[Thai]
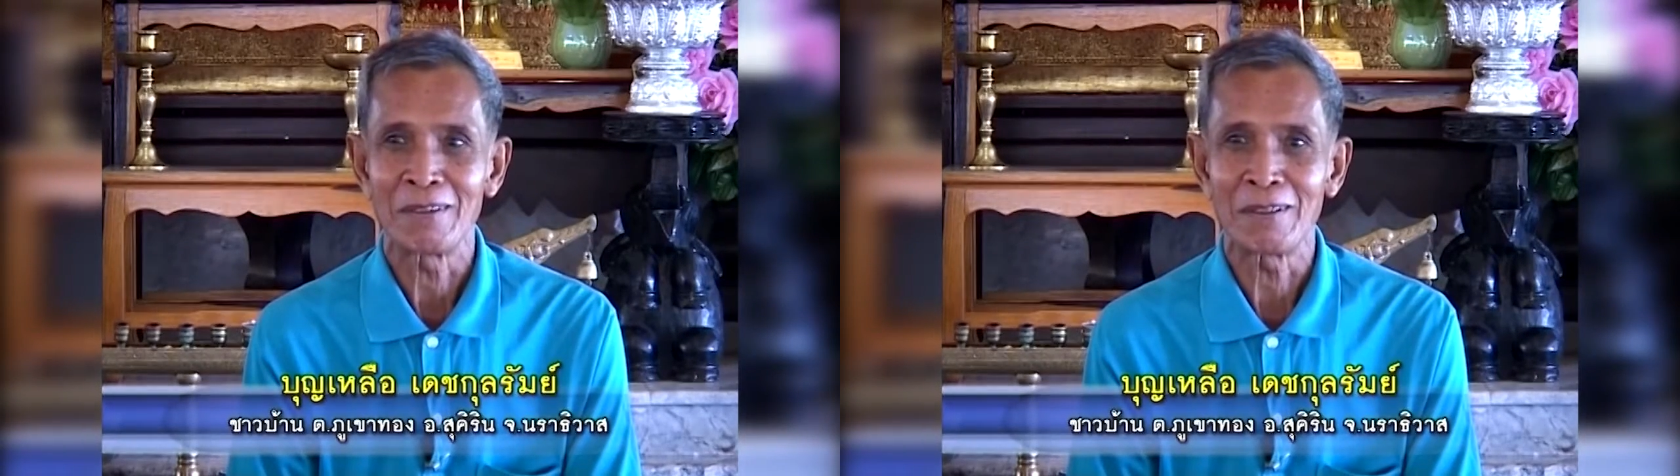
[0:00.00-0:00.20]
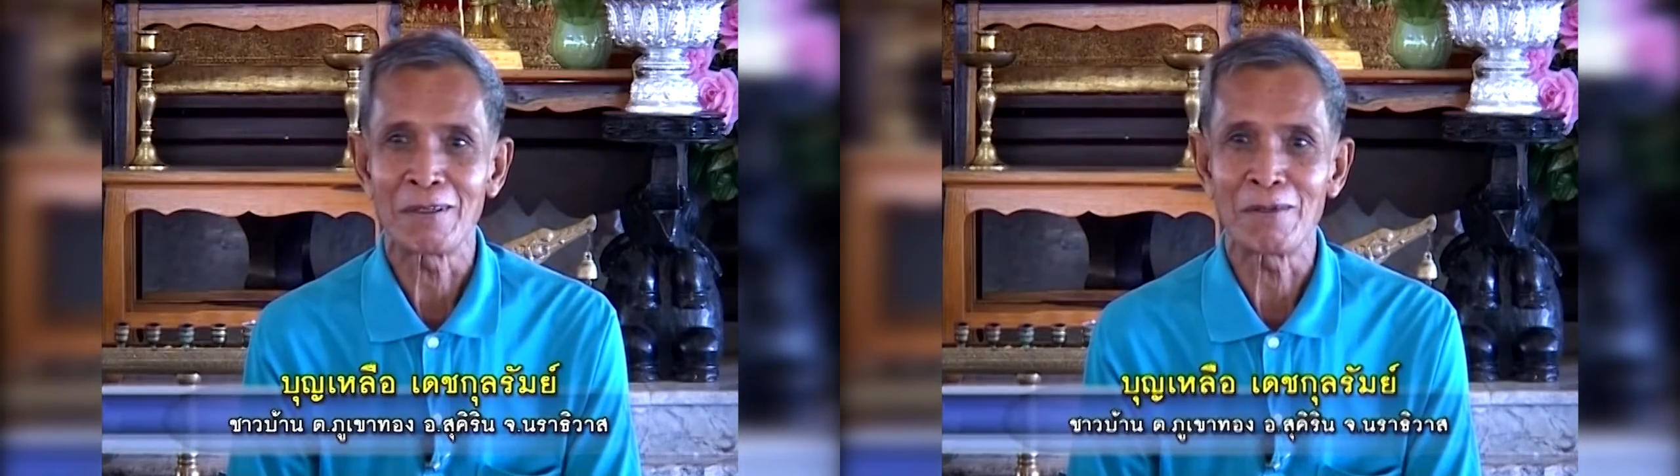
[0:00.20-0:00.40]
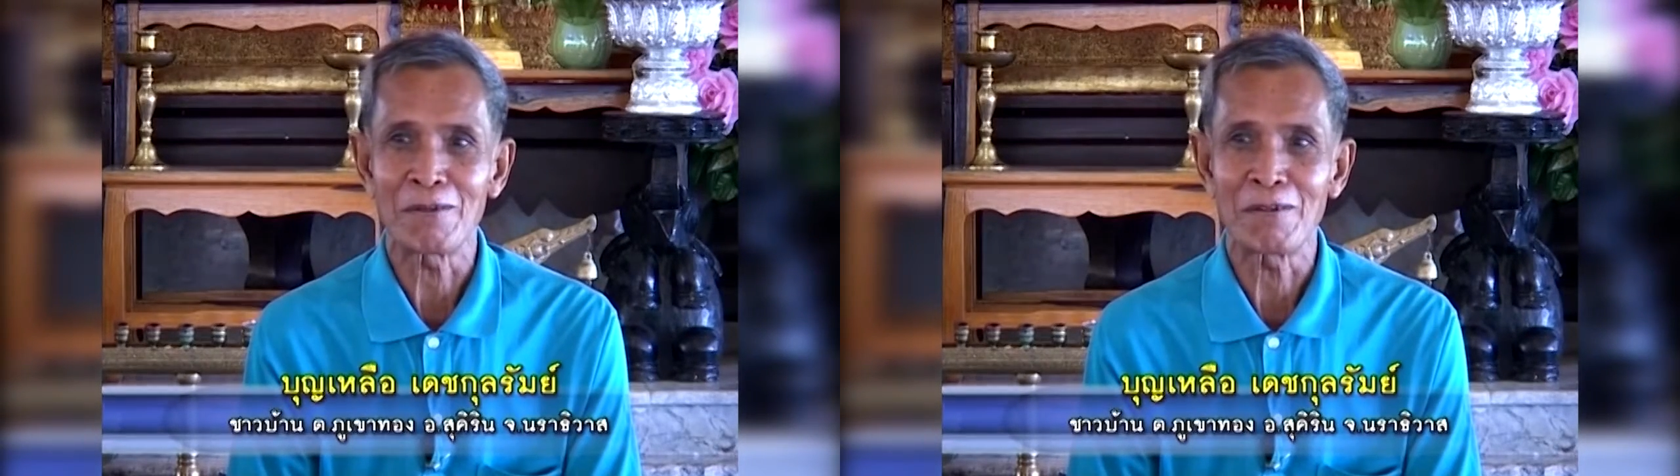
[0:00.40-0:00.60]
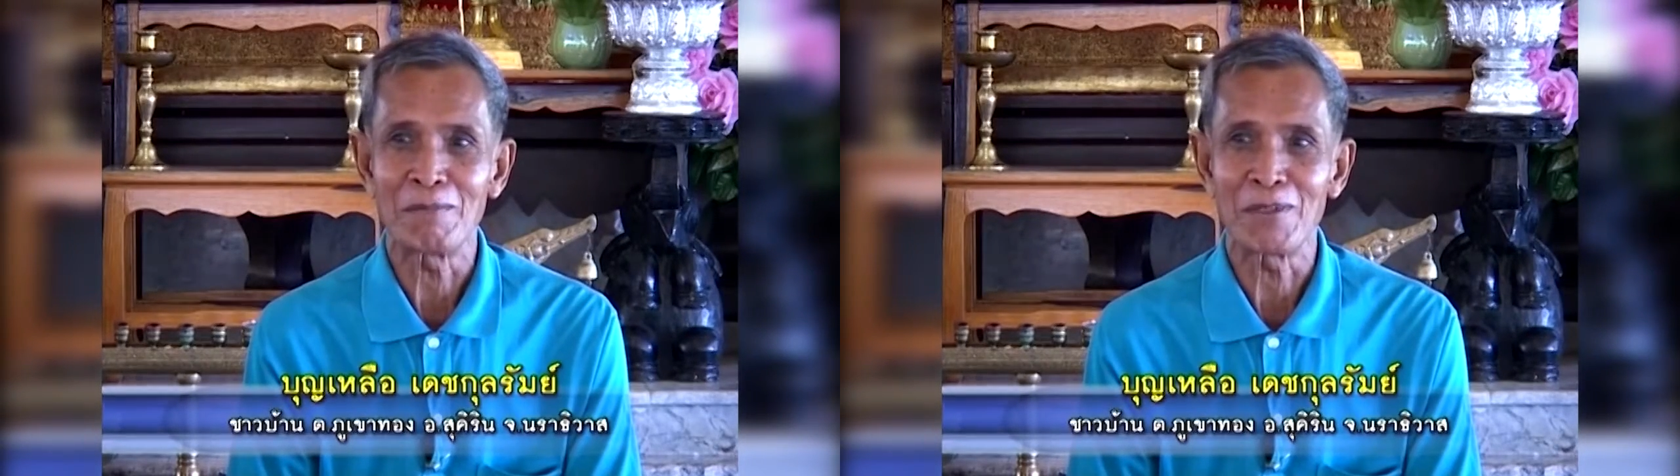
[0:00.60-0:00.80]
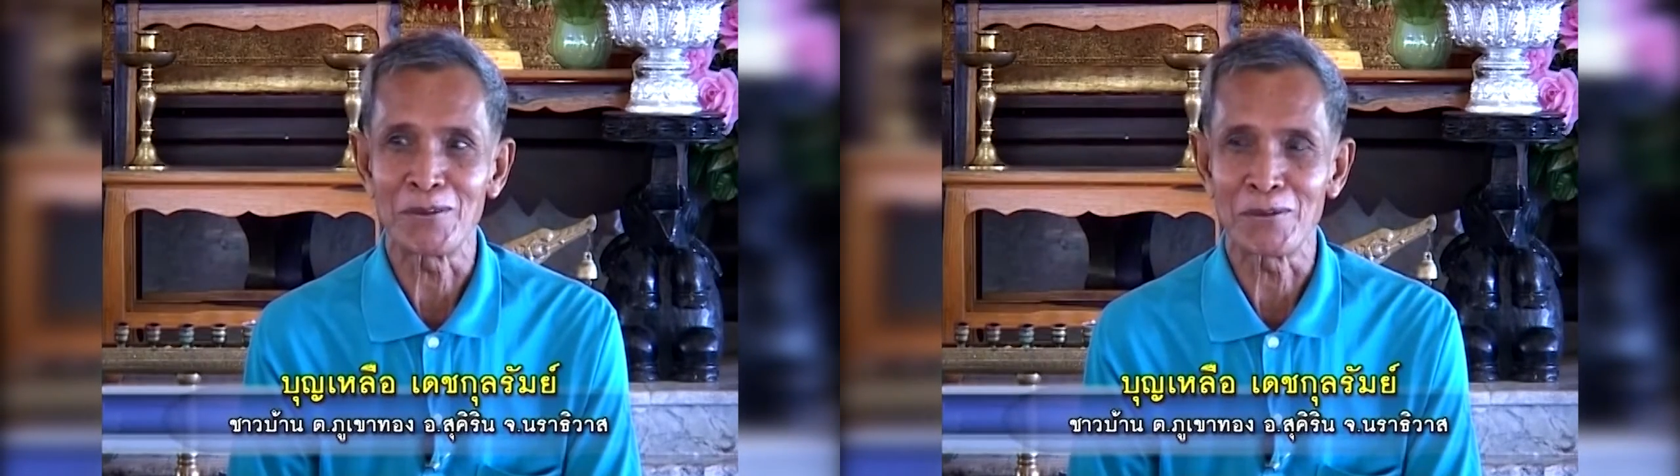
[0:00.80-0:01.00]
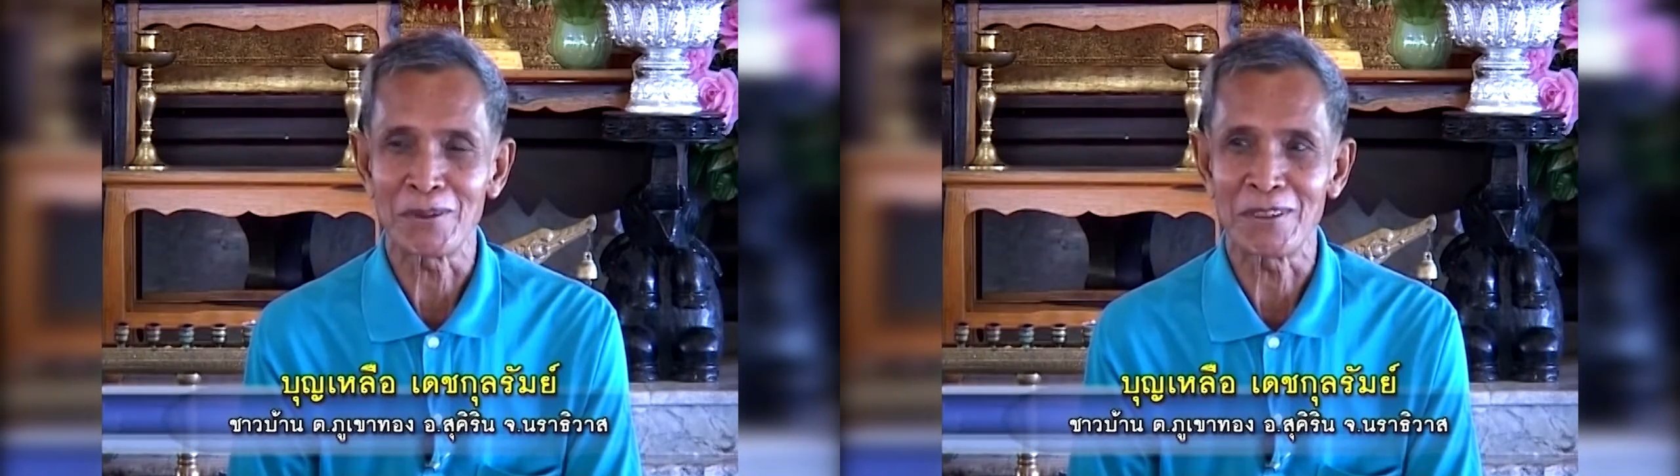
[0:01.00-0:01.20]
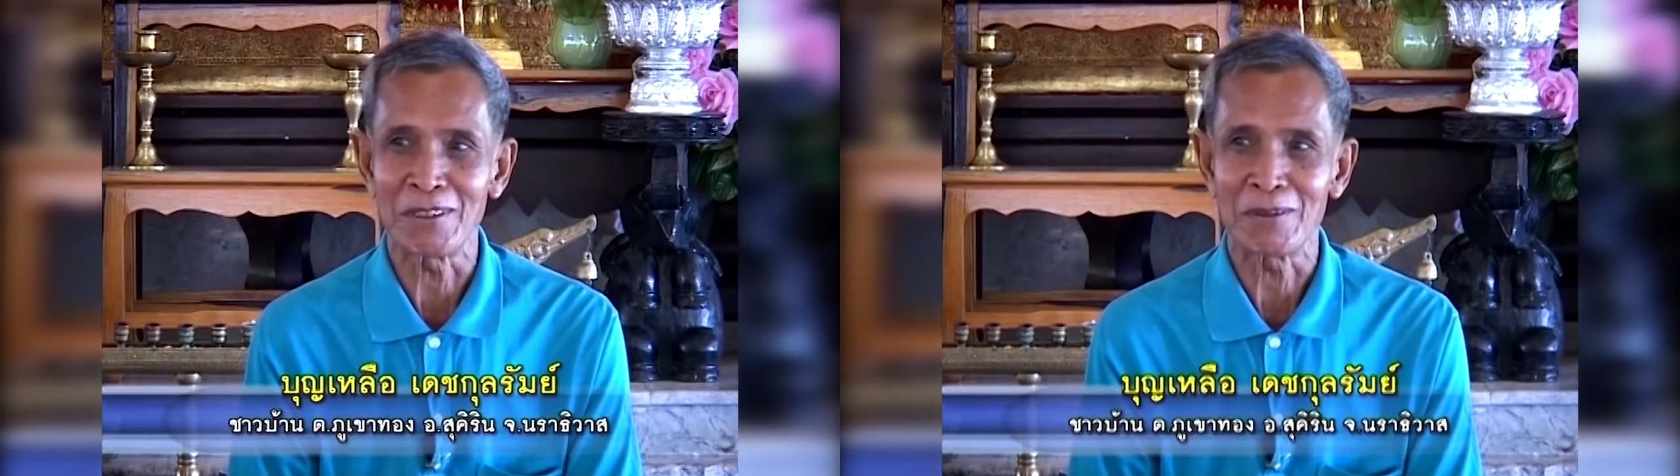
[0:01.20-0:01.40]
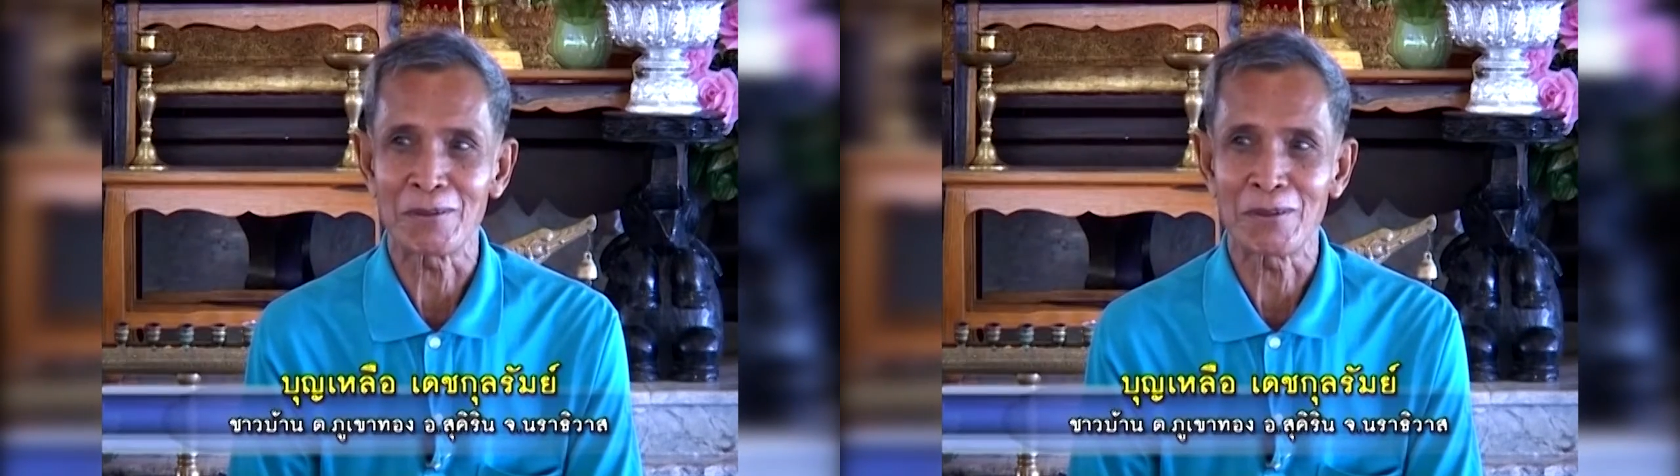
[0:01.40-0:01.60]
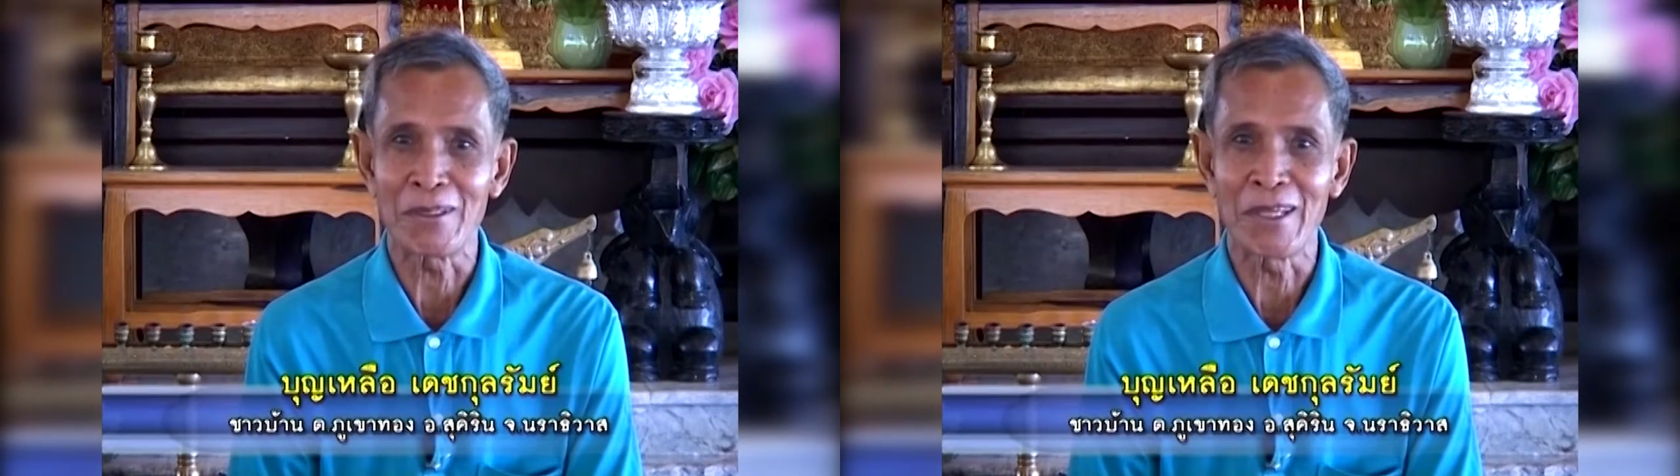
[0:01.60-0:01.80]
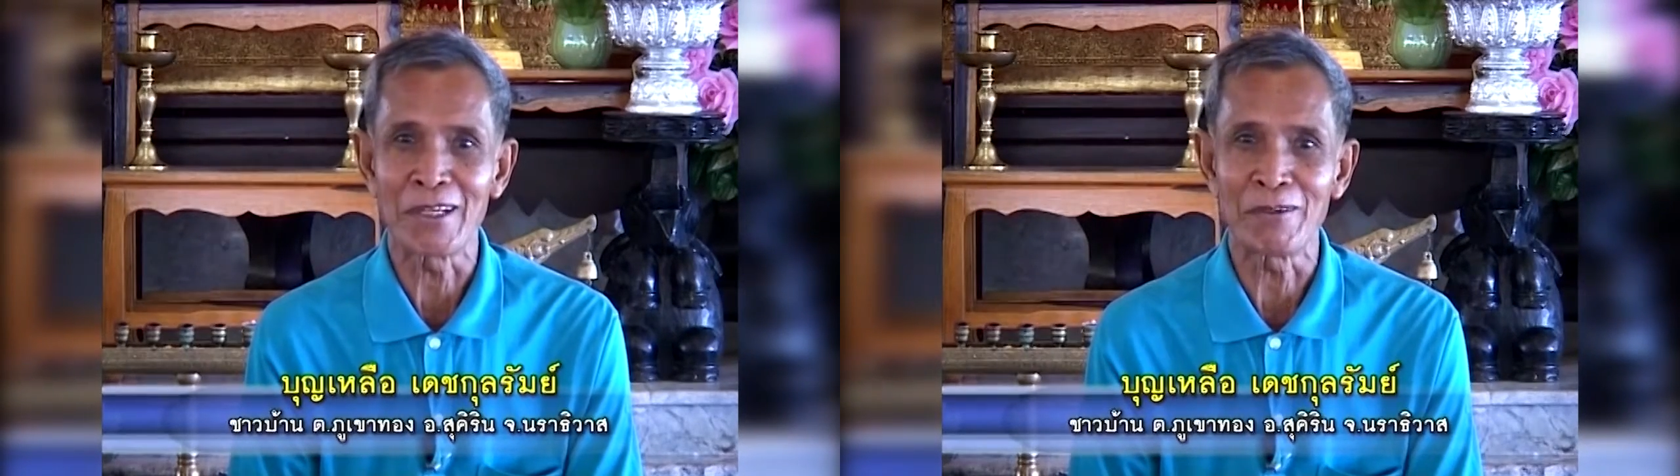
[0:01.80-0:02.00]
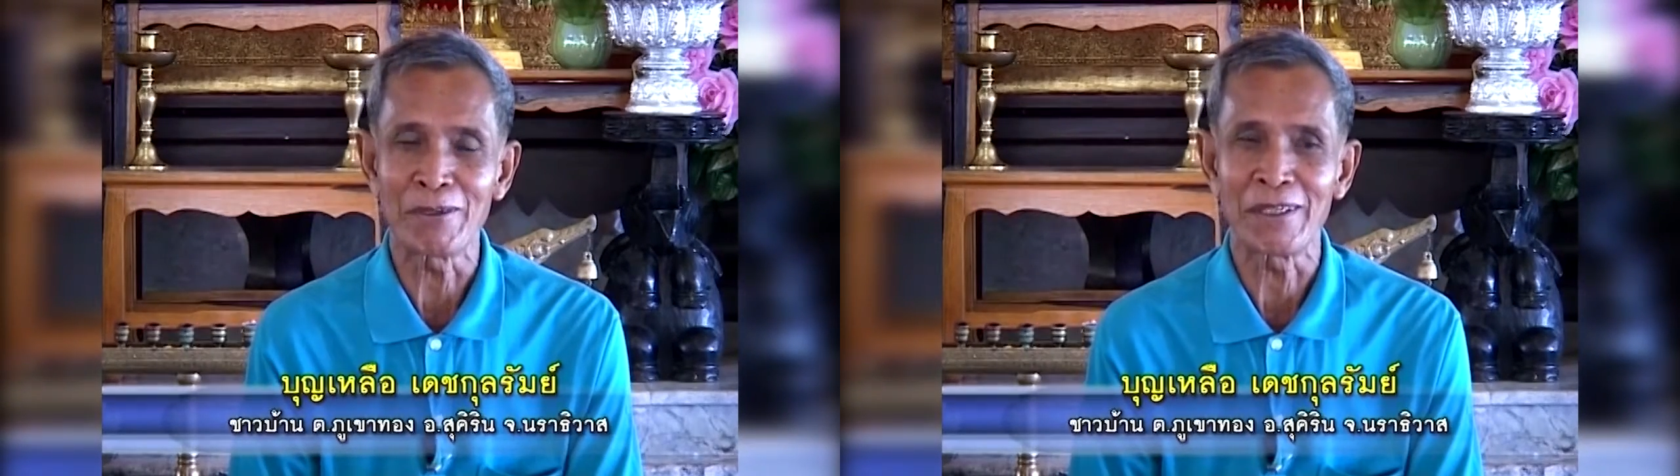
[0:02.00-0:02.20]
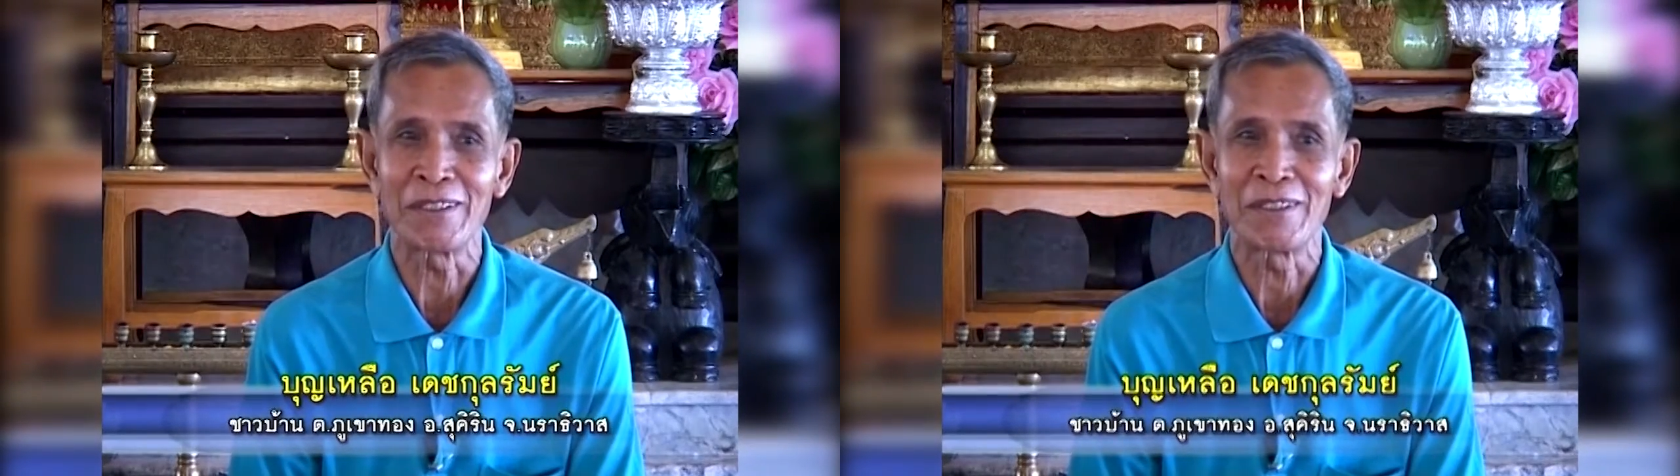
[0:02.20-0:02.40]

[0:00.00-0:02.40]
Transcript: แล้วเราก็มาอยู่ที่ชนแดนด้วย